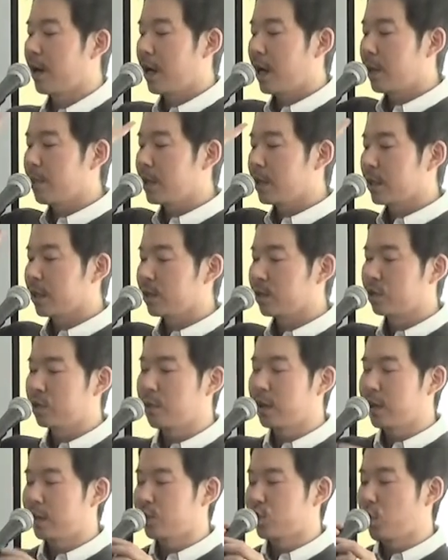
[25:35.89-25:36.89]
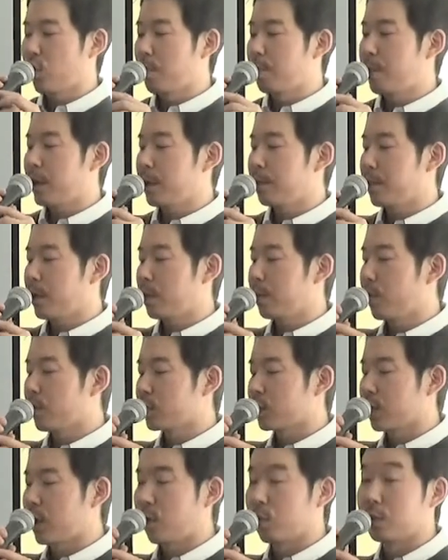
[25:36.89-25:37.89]
アメリカの有名なジョン・パイパー牧
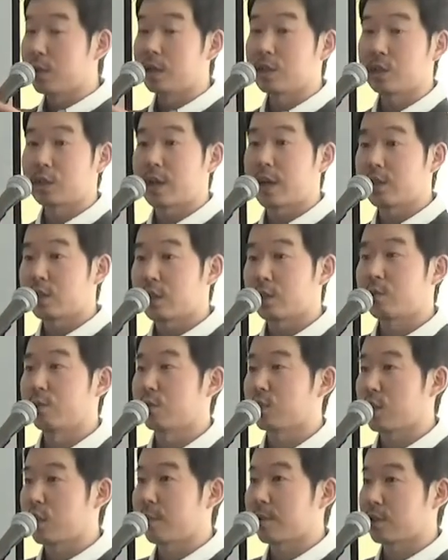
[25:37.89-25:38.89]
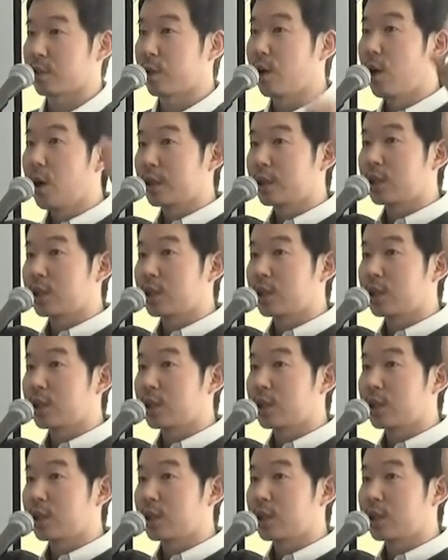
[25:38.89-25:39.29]
師が同じ解釈をしています。